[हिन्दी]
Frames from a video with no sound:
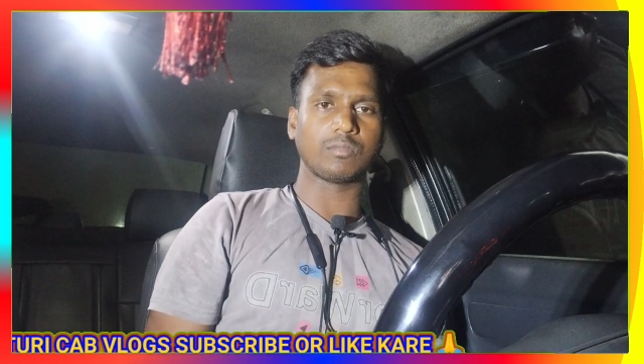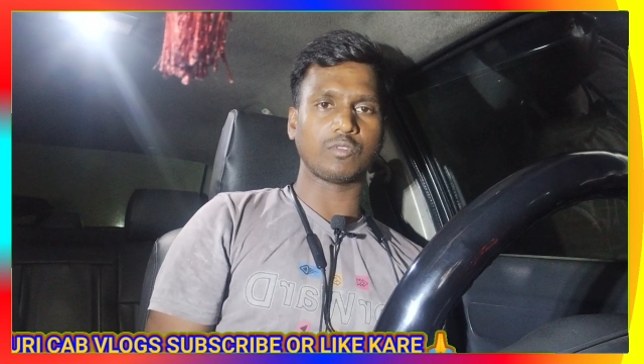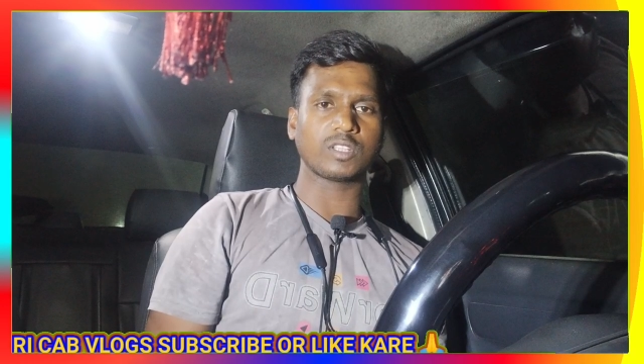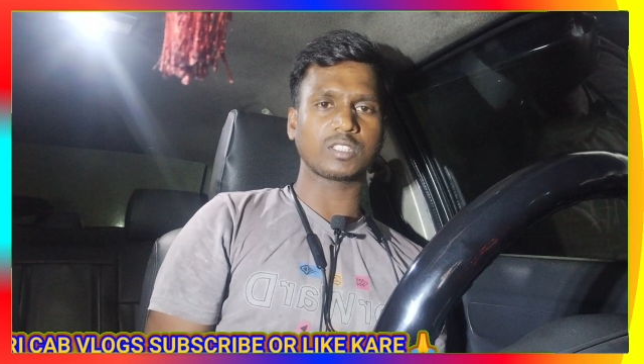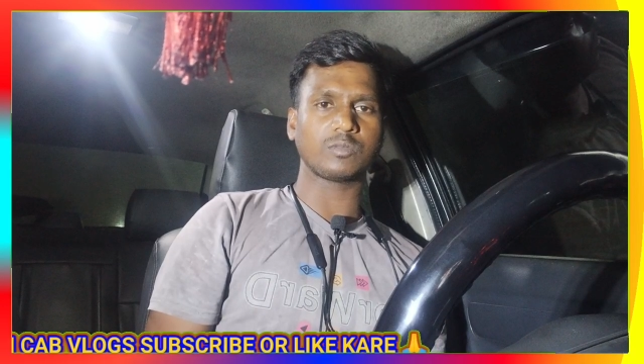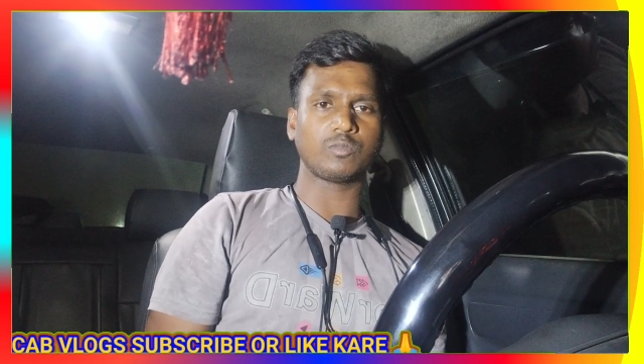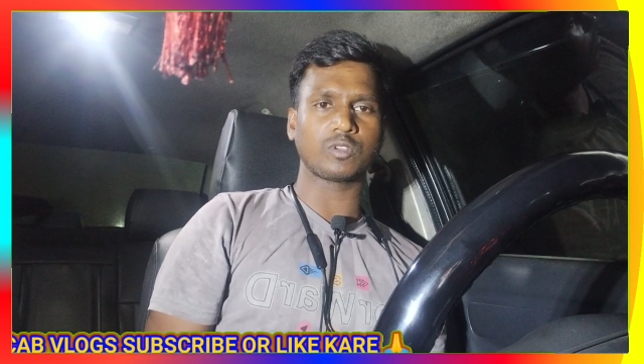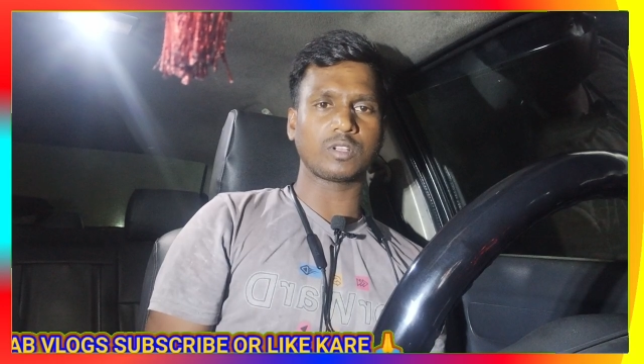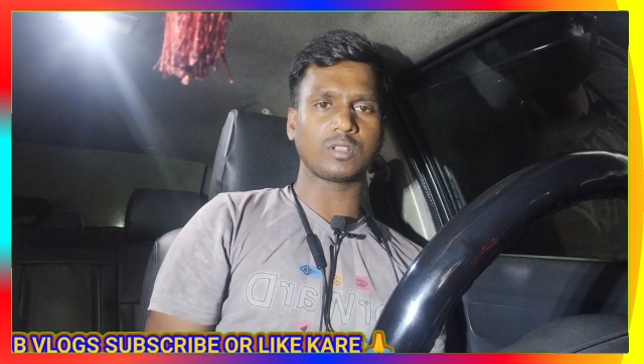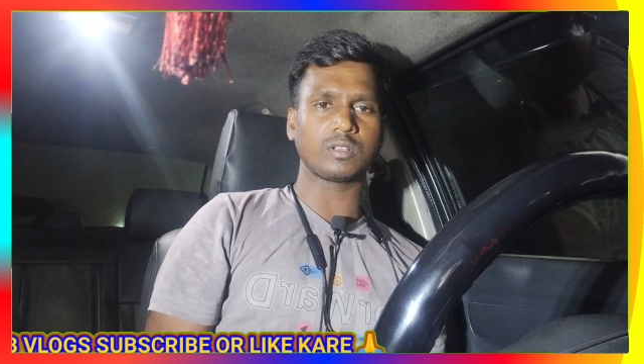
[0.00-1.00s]
वहाँ से तो
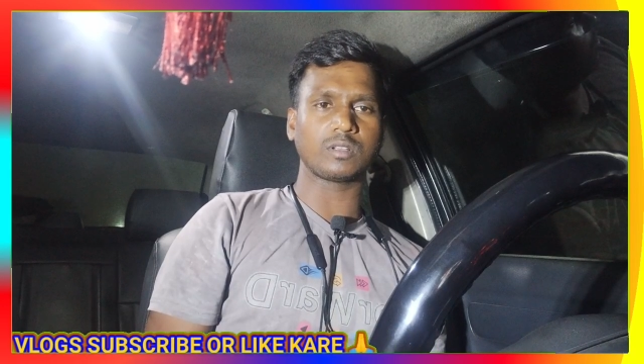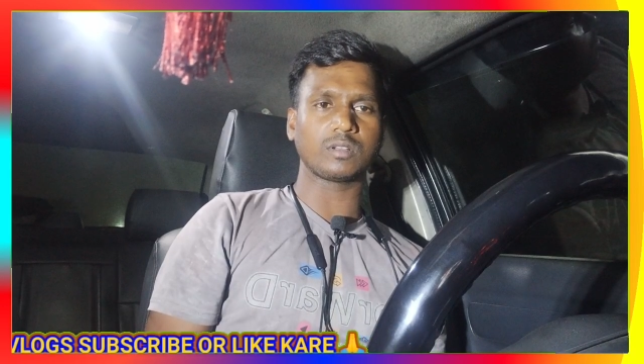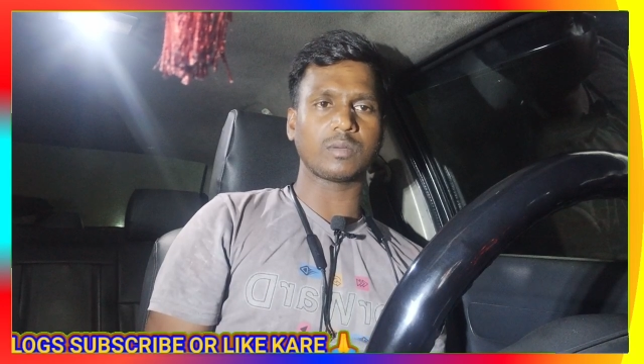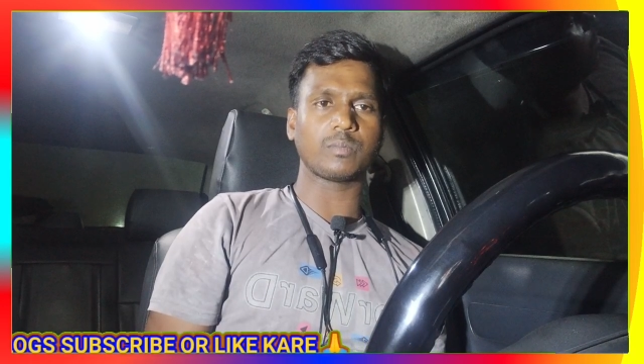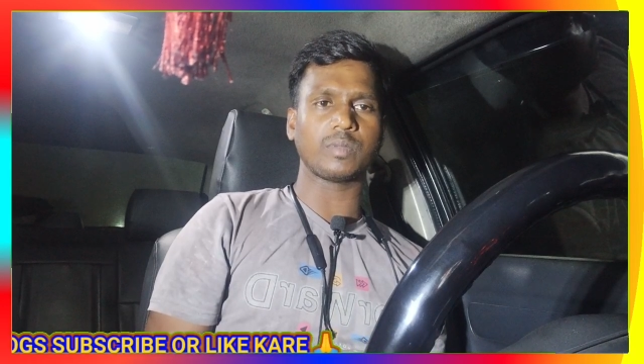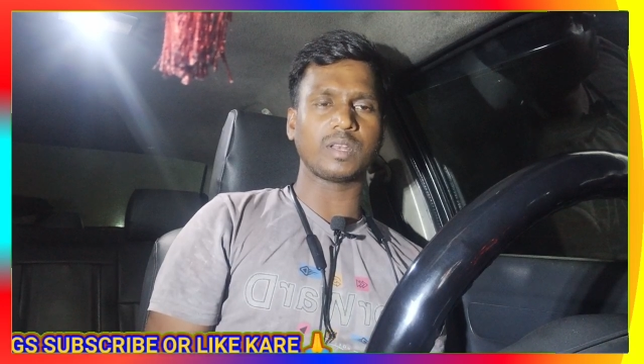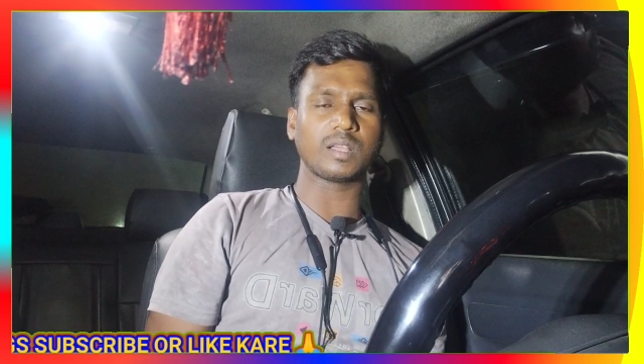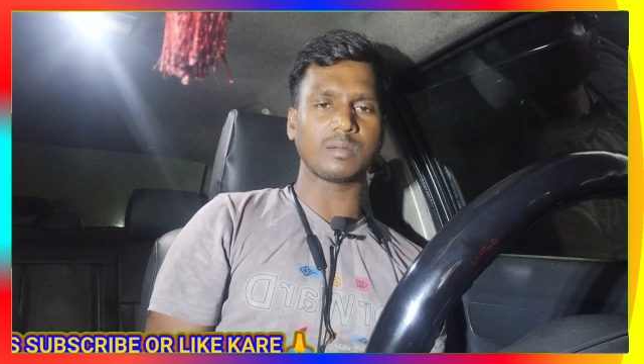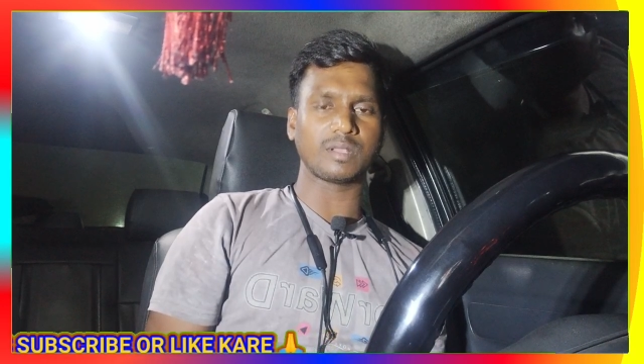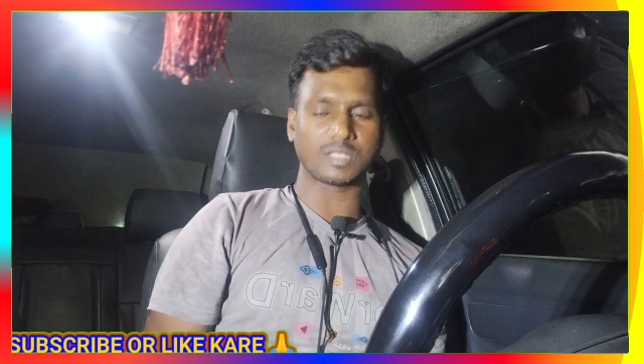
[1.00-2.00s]
बुकिंग अब
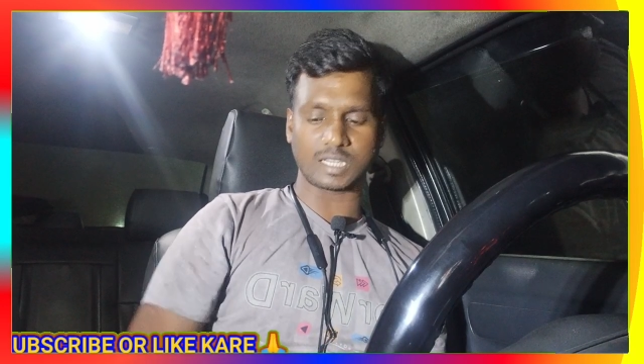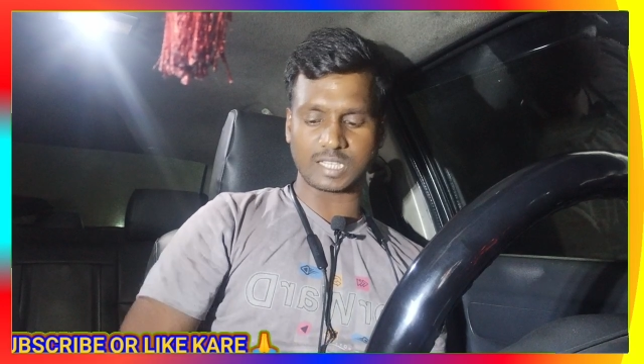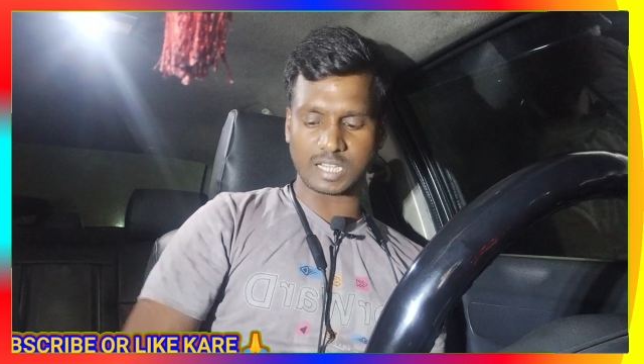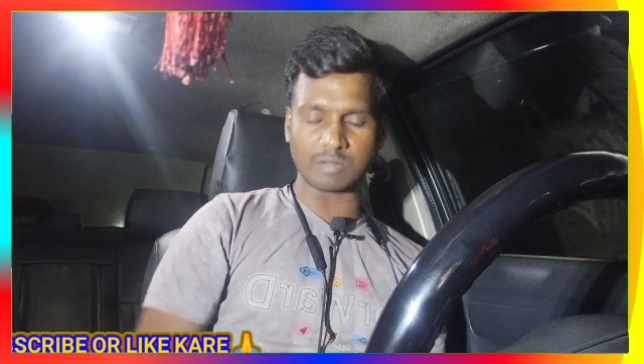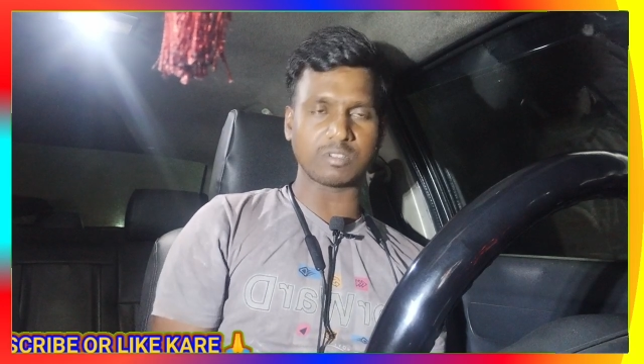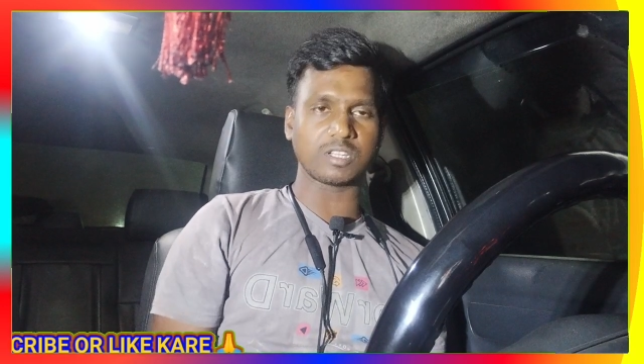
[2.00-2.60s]
मिलना साढ़े ग्यारह बज